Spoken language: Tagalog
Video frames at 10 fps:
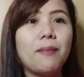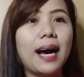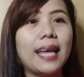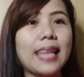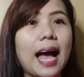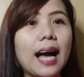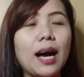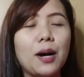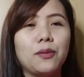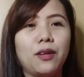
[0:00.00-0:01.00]
mga
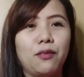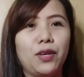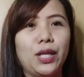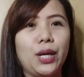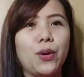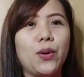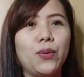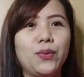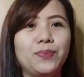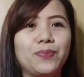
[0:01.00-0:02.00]
nakaw na video,